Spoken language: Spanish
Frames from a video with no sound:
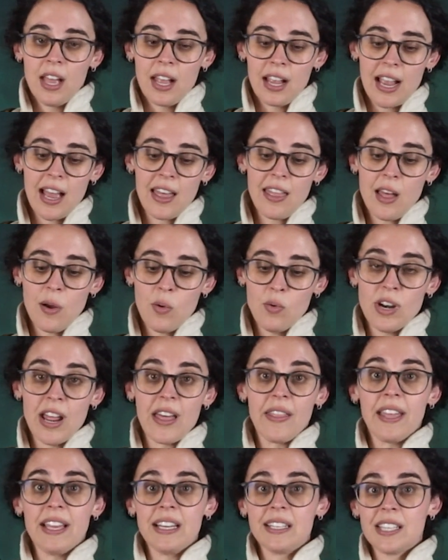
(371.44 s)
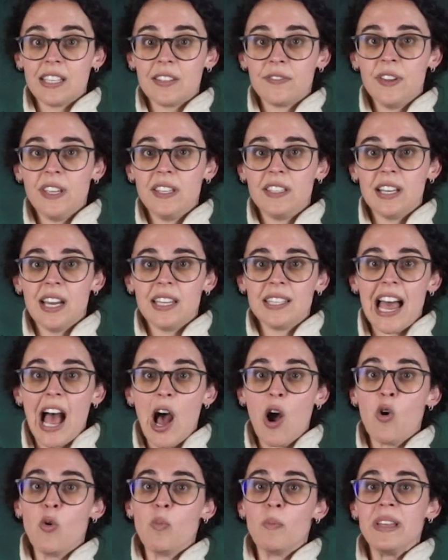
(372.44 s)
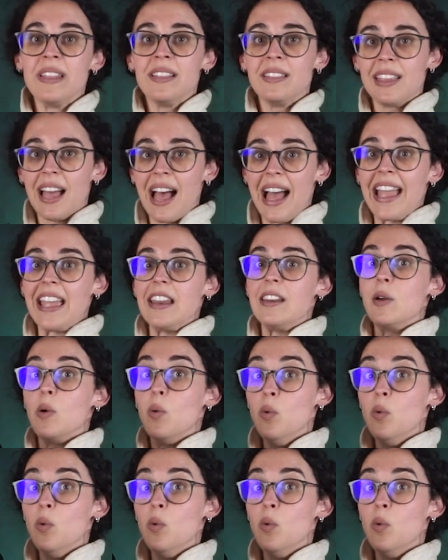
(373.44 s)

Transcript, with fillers: Cada una de estas fichas aumenta en